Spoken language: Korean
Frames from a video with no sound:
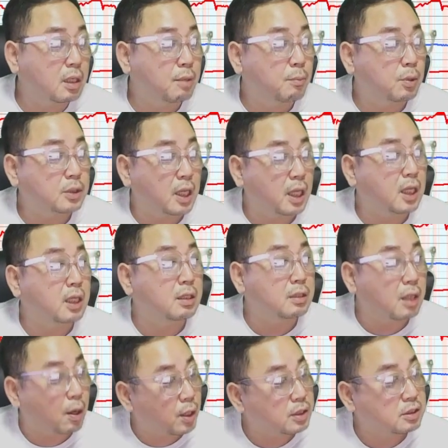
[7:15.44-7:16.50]
뭐 얘기는
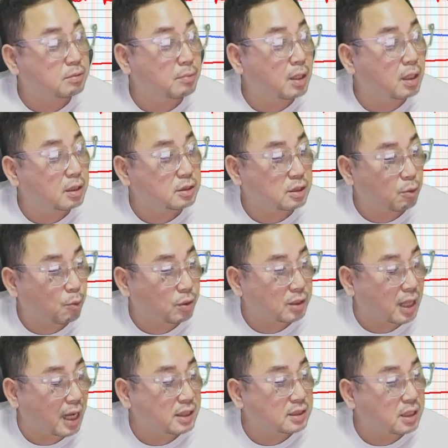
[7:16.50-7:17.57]
나왔지만
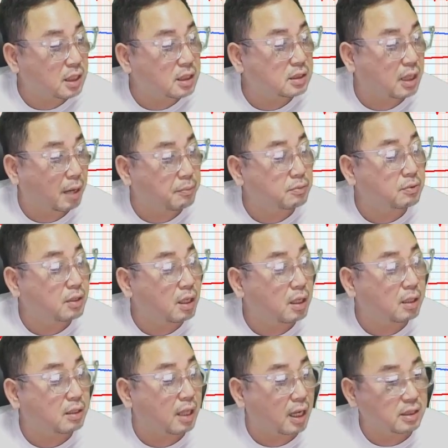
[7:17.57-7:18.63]
날짜를 잡은
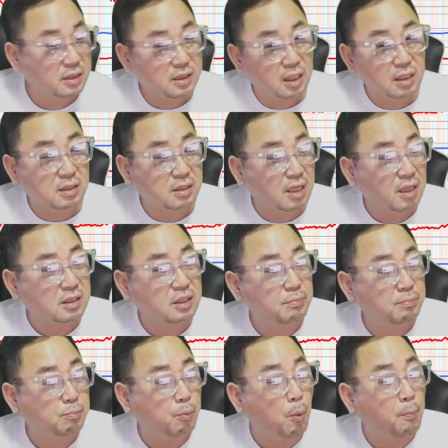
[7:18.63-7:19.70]
게 날짜를 딱
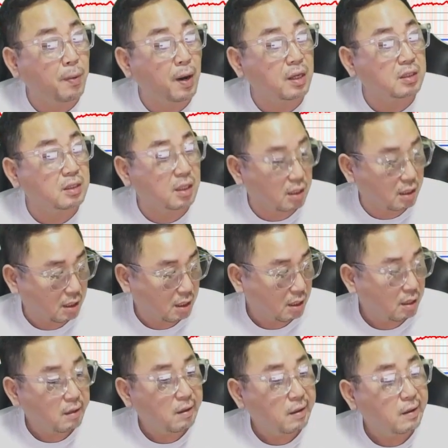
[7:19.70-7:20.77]
못 박은 게
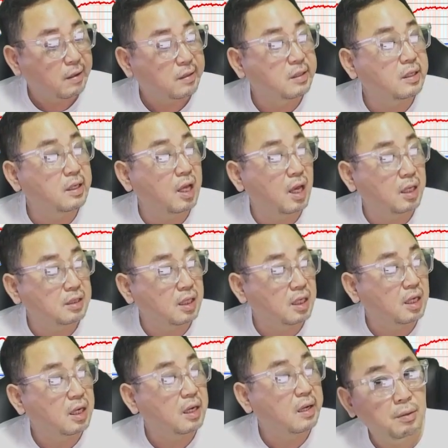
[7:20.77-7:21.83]
근래
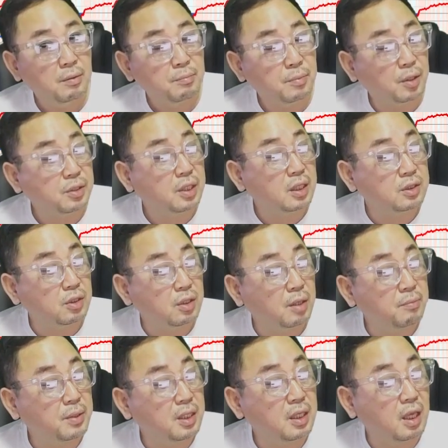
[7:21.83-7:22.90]
아니야. 몇 달 전에
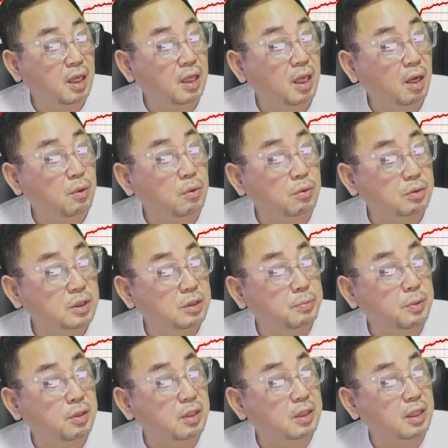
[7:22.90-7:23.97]
미리 얘기하고
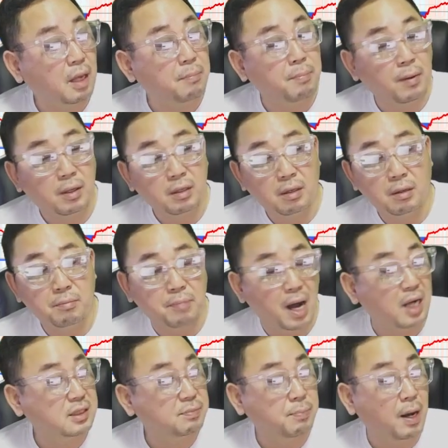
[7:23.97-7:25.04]
12월에 딱
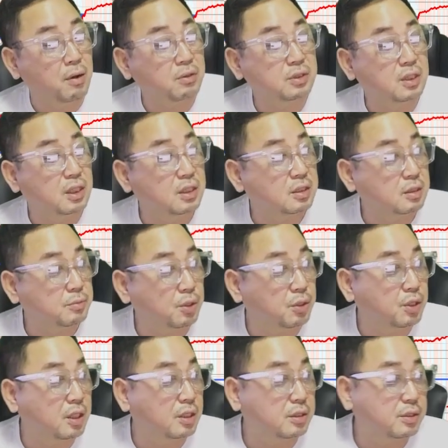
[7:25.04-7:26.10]
박, 박았잖아 지금
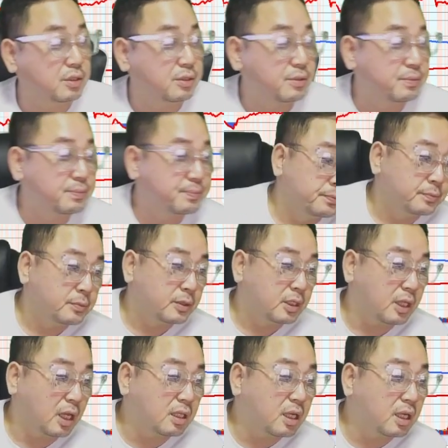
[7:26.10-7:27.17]
여당에서.
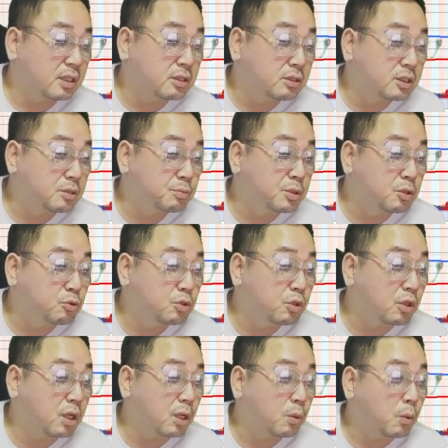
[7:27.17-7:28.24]
야당에선 지금 들고
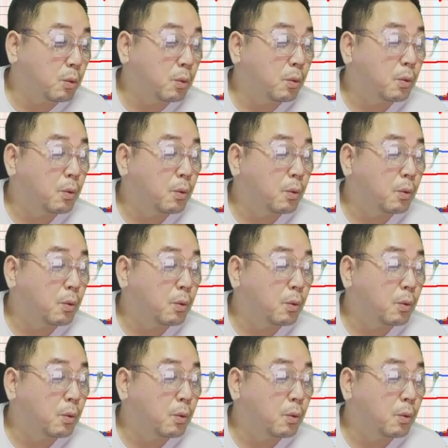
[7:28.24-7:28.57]
일어났고